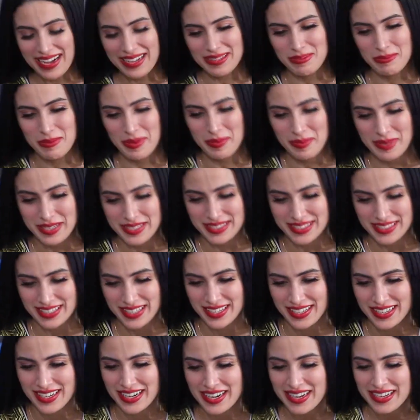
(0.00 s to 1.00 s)
عاد ما مازال
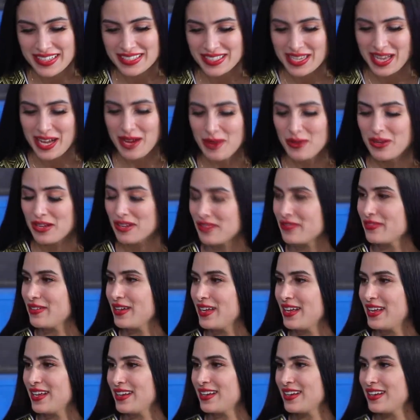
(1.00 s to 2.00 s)
إيه. اش قولك في
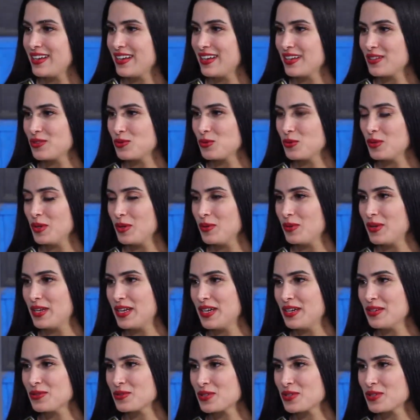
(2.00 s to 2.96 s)
هالطويوله